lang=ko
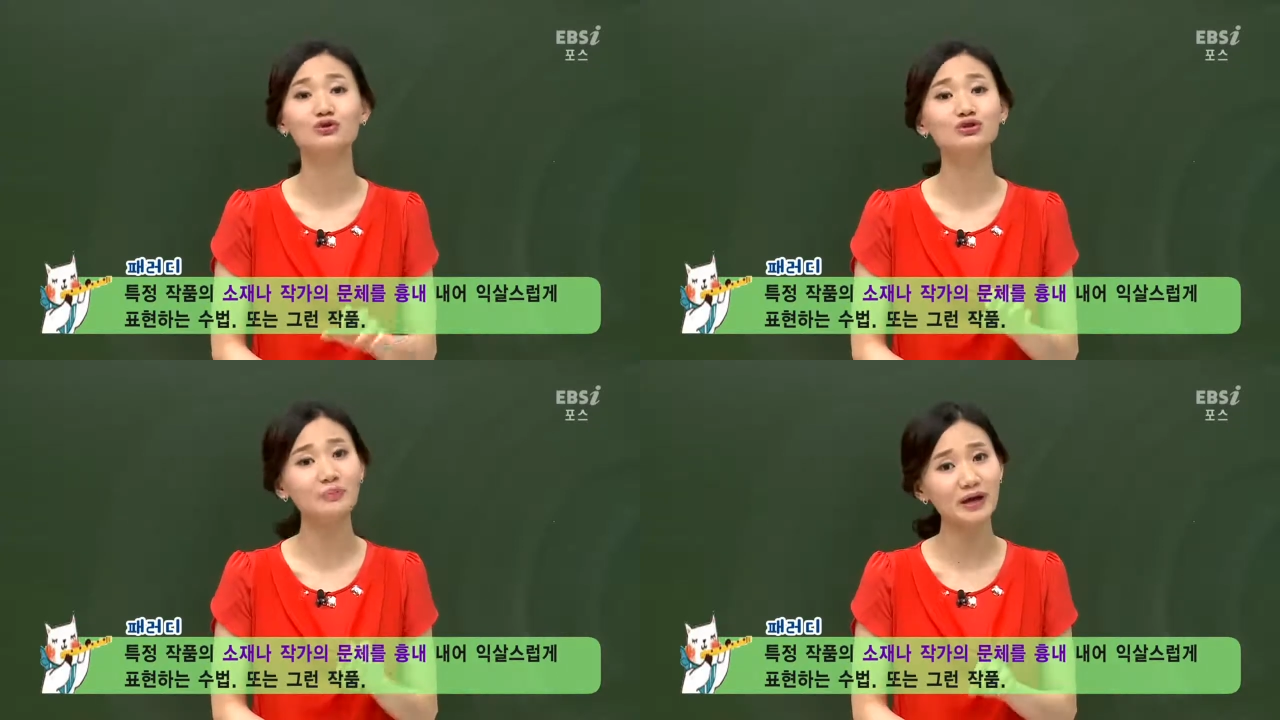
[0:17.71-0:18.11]

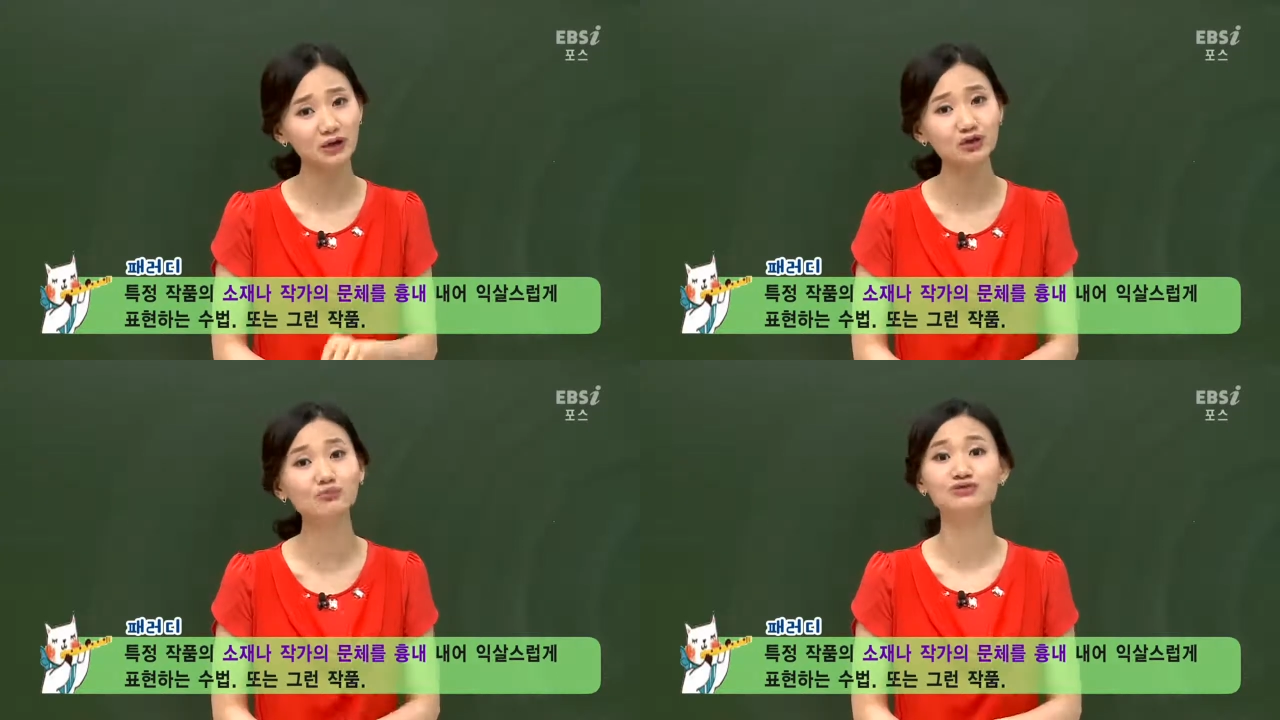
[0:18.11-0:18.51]
또는
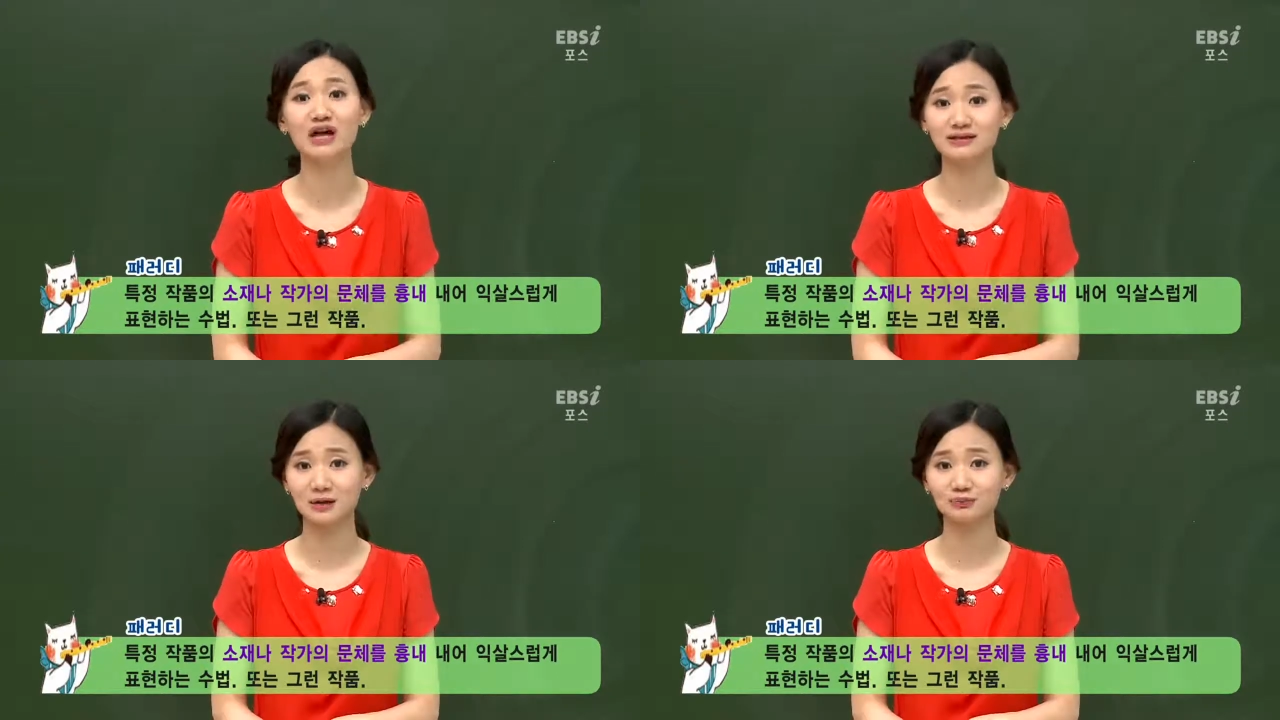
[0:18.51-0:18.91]
패러디
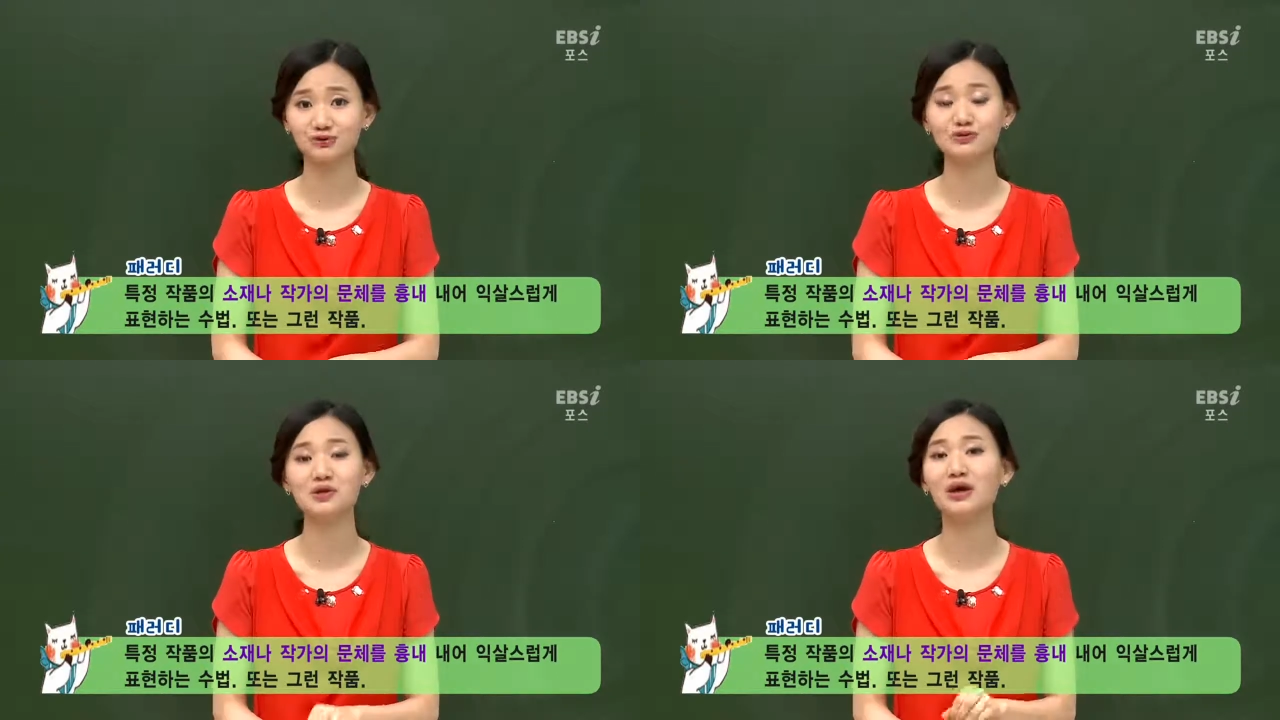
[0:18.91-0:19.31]
문학
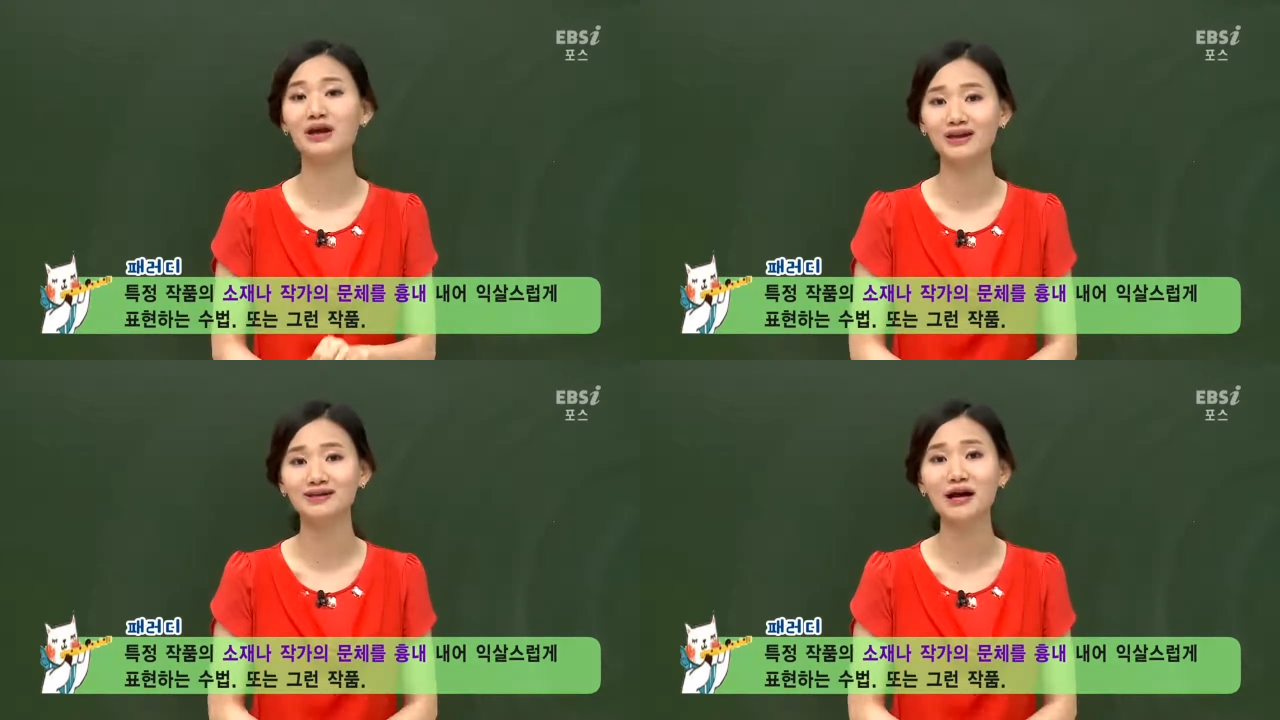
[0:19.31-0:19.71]
작품
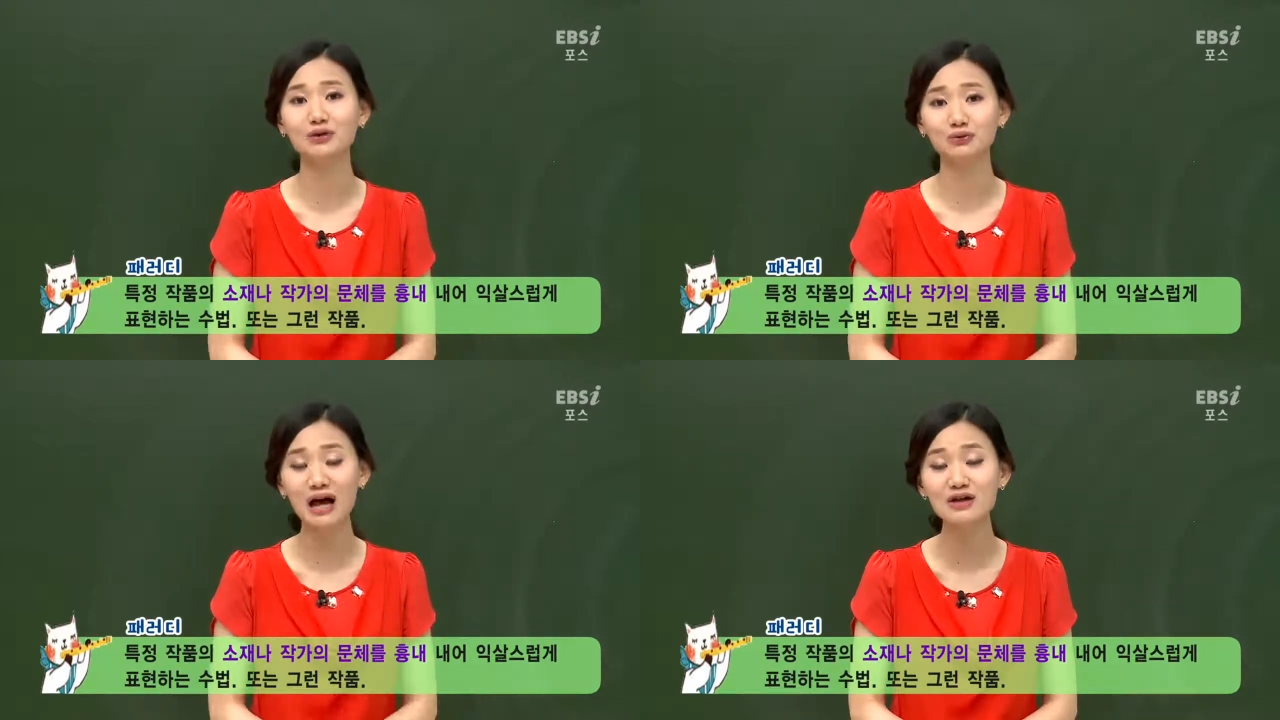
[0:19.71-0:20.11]
이렇게 얘기를
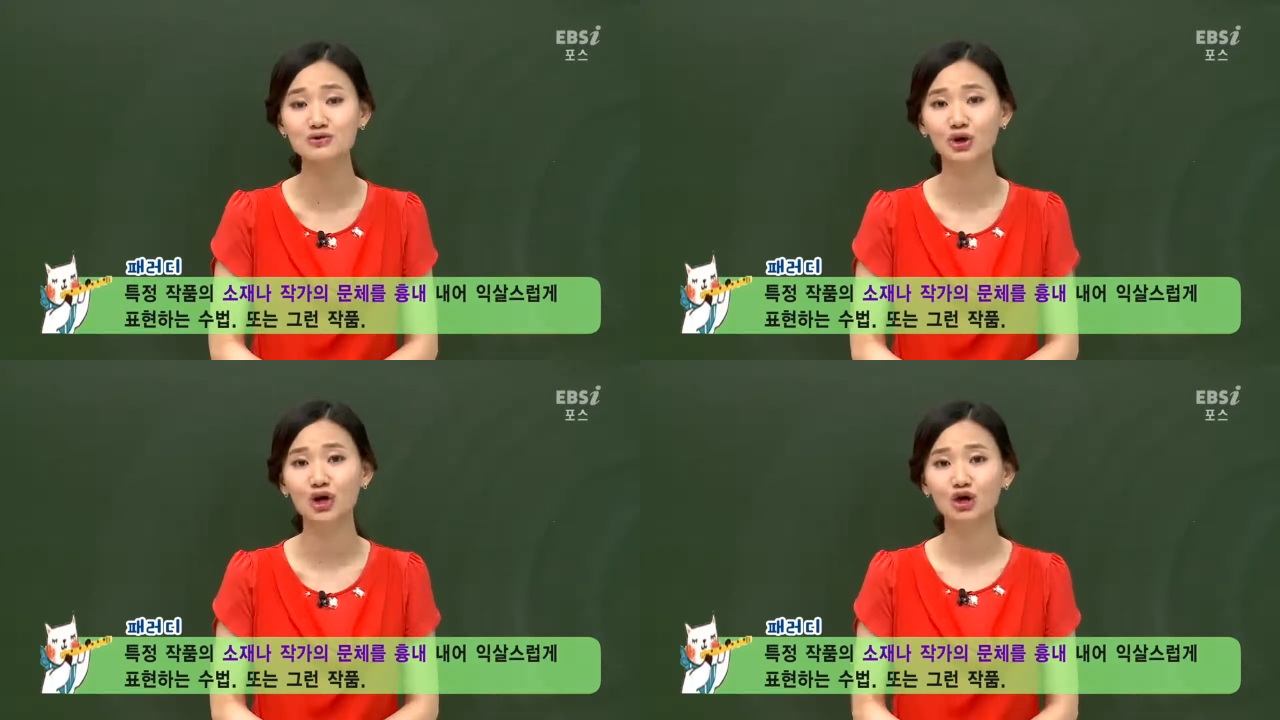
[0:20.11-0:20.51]
하기도
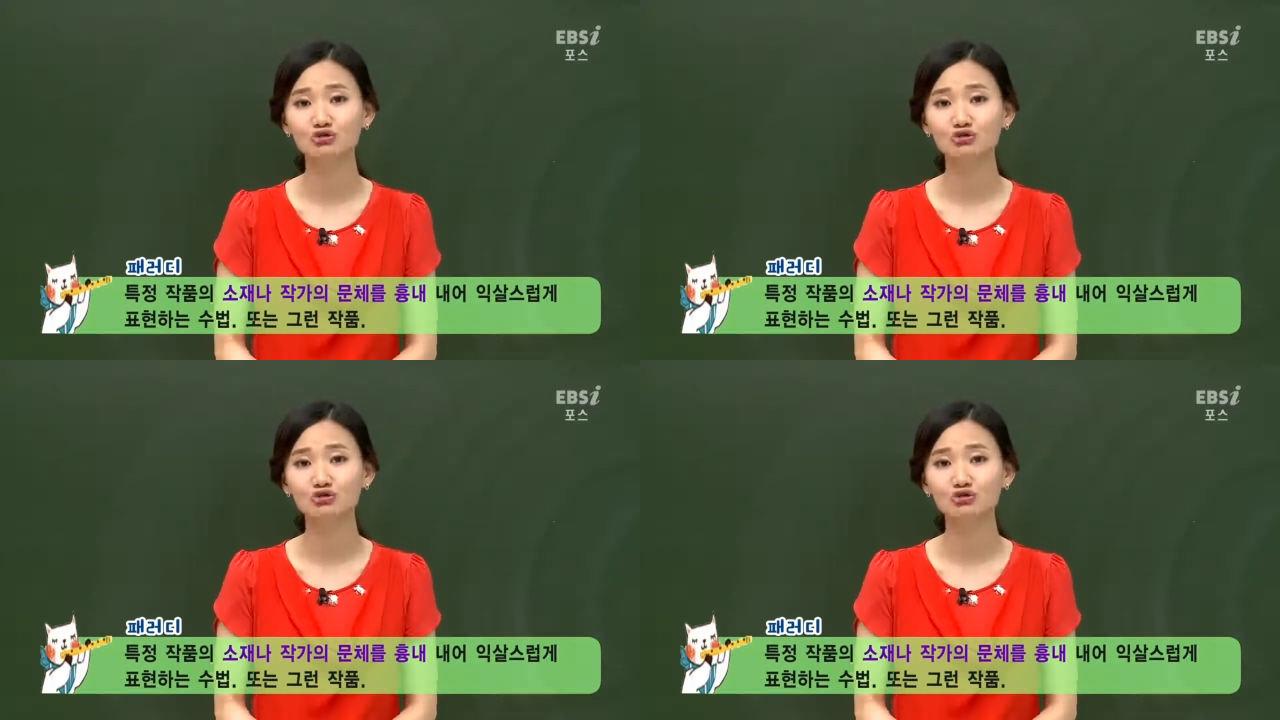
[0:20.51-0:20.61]
하죠.